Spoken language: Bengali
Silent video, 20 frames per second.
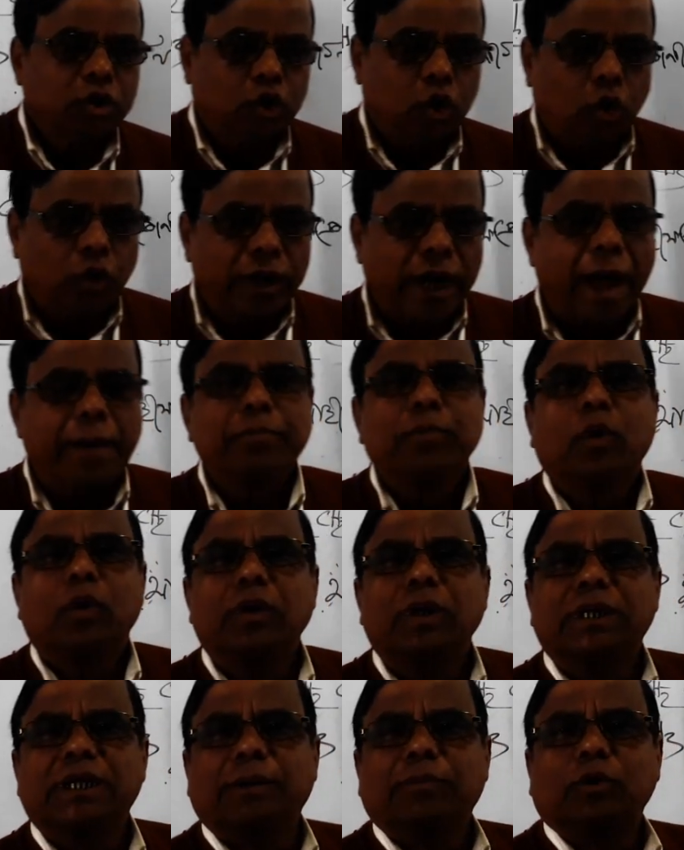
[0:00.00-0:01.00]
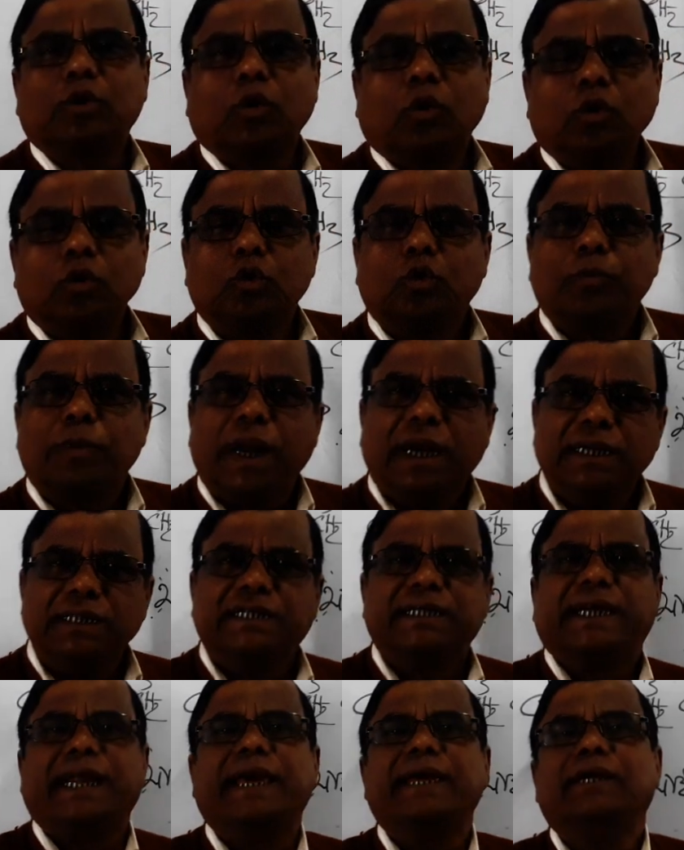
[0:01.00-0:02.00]
যখন নামকরণে যাব তখন তোমরা
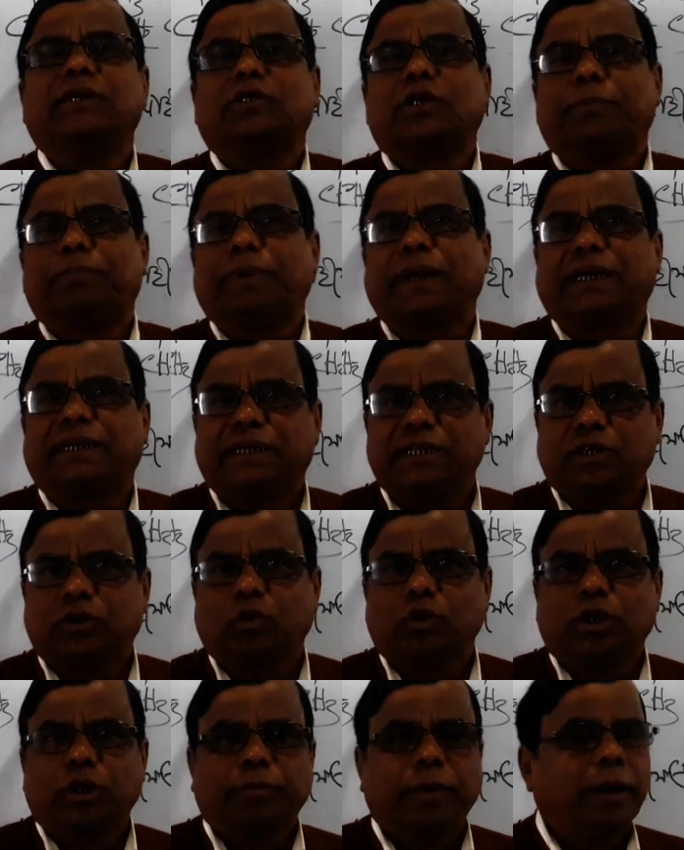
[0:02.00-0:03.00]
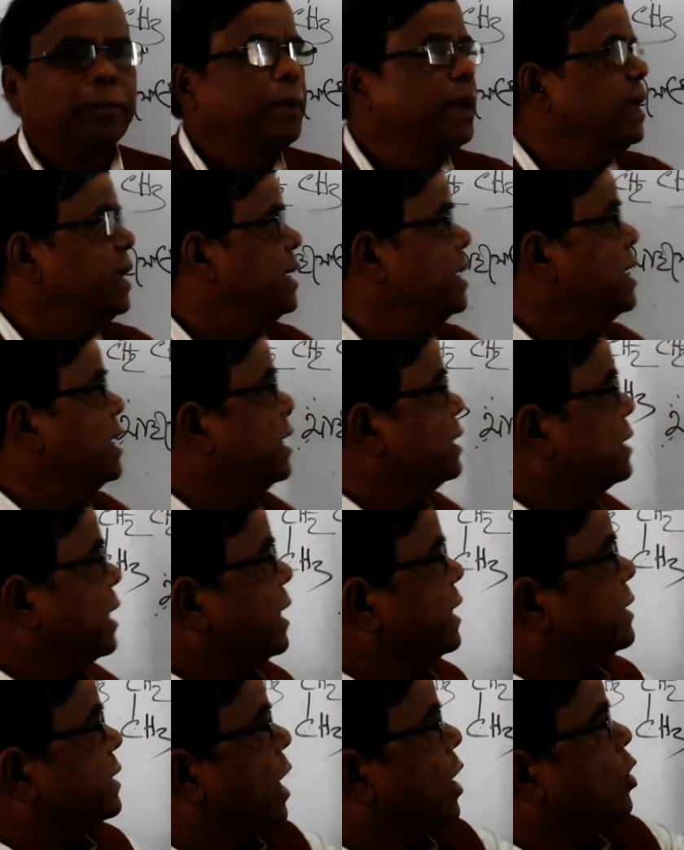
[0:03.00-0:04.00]
নিজেরাই এটা প্র্যাকটিস করতে পারবে
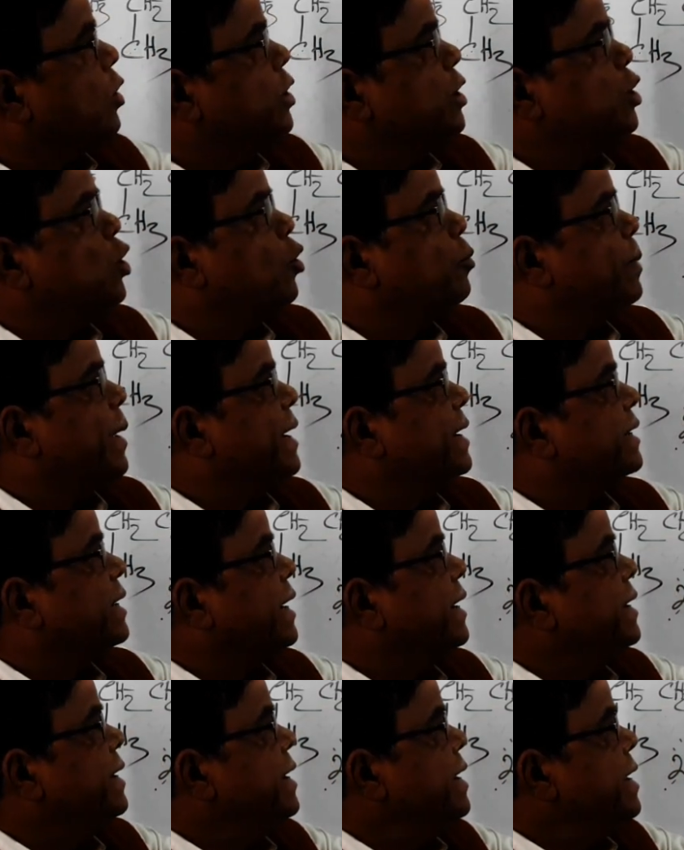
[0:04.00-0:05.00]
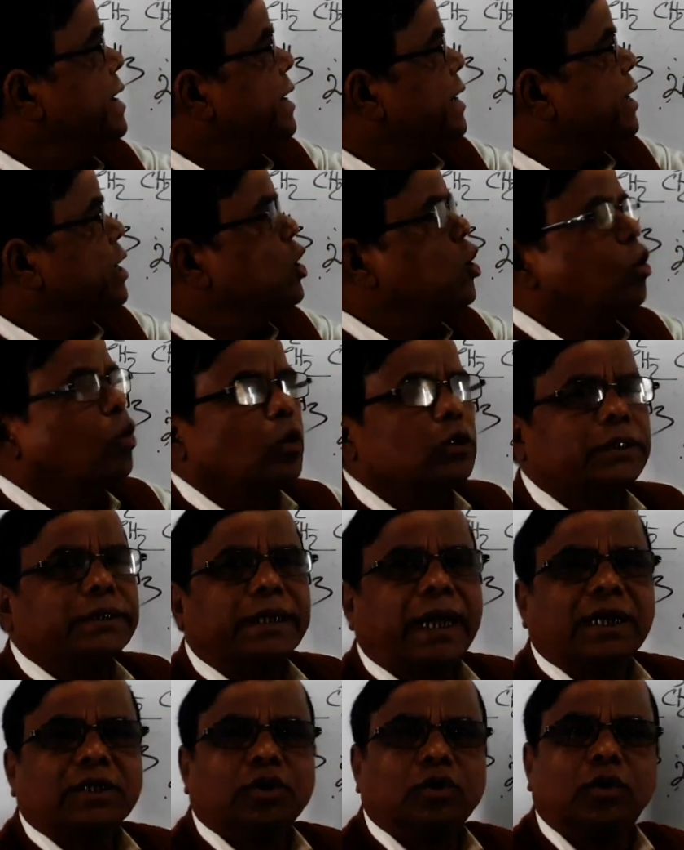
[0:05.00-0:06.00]
তাহলে এটা হলো নিও প্যান্টেন নিও
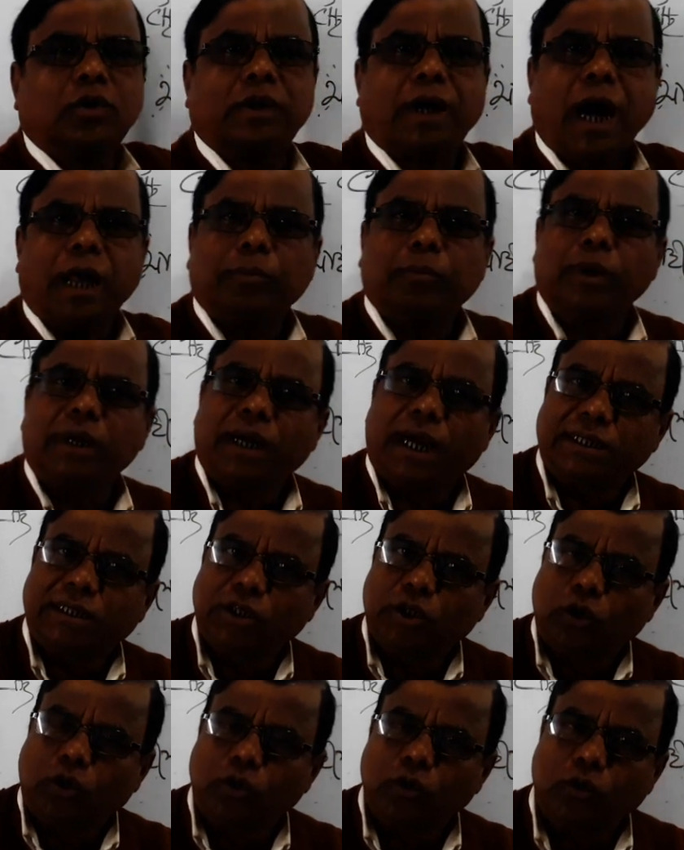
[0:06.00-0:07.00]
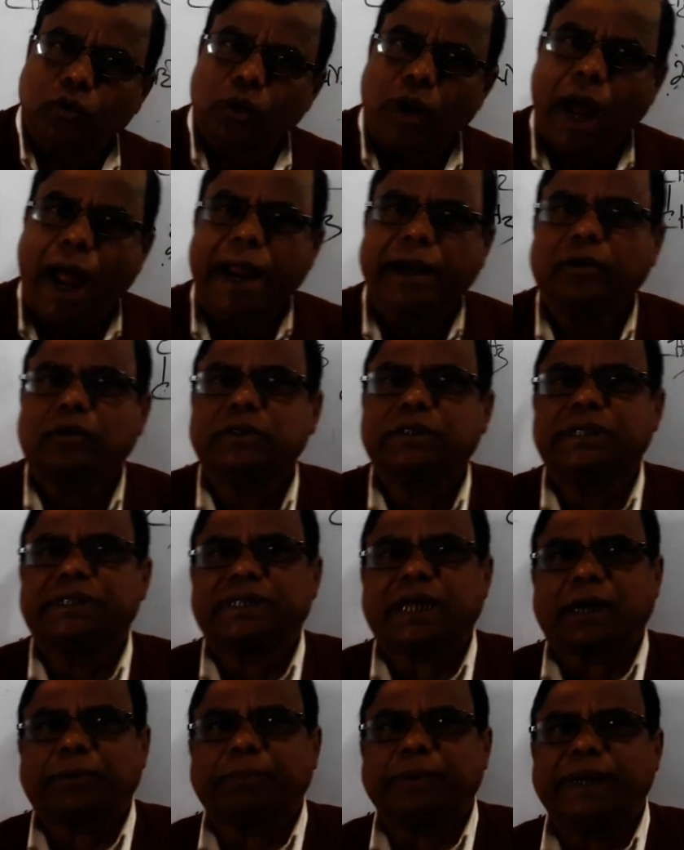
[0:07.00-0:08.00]
কথাটা আসলো কার্বনের কাছে যখন কোনো
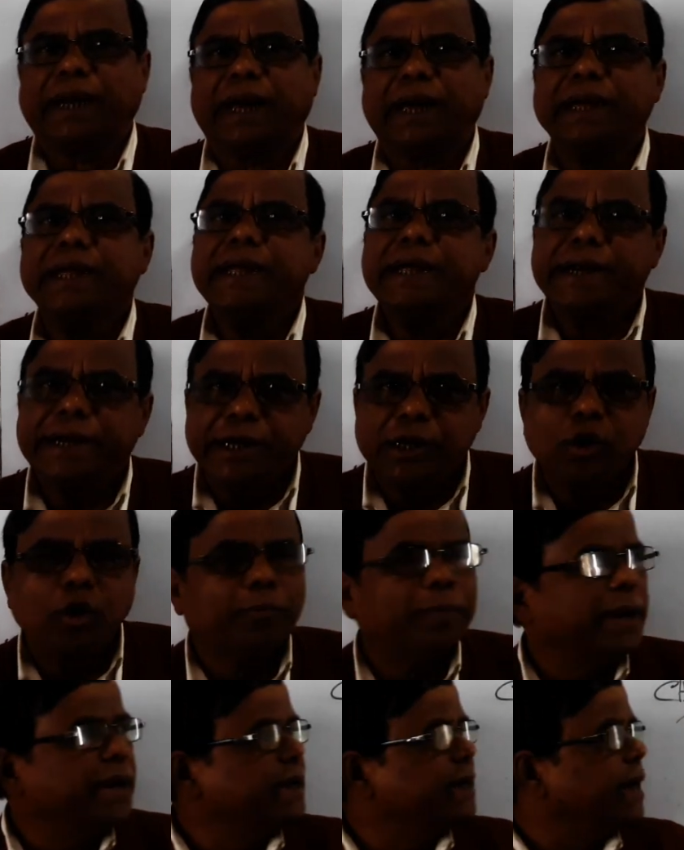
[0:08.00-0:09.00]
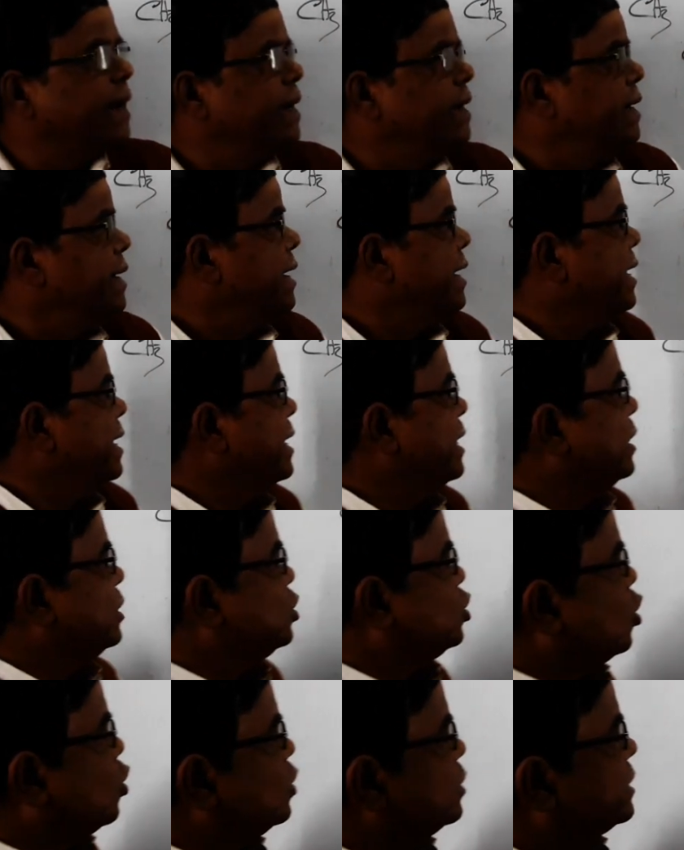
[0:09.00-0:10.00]
হাইড্রোজেন থাকবে না নিওপ্যান্টেন
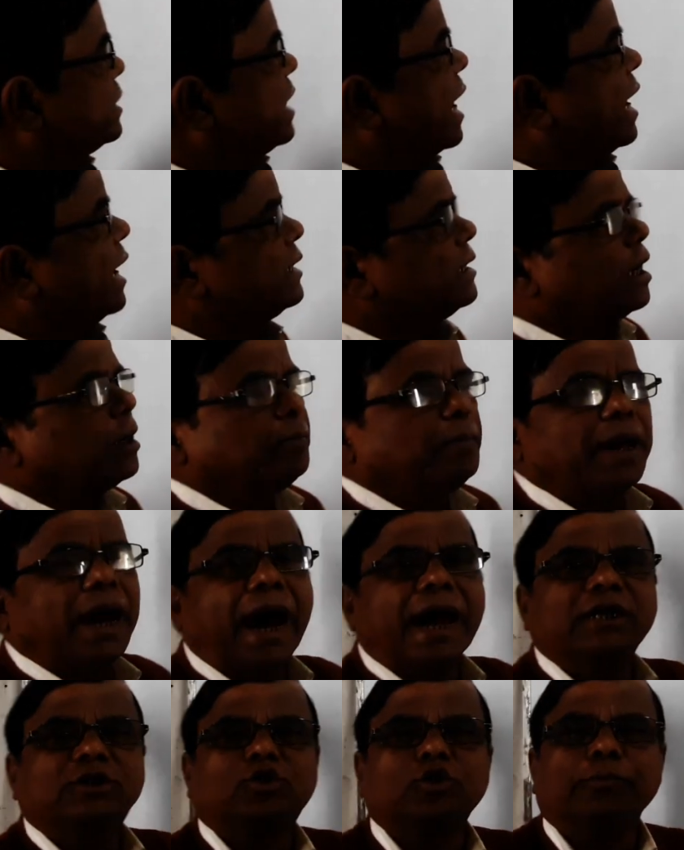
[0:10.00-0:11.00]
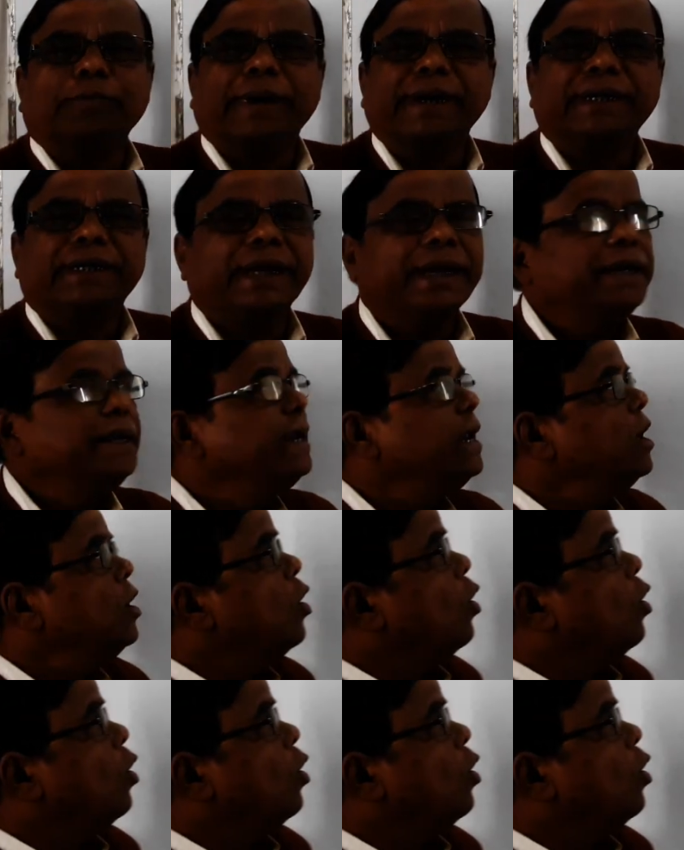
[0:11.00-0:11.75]
যখন শাখা থাকবে আইসোপ্যান্টেন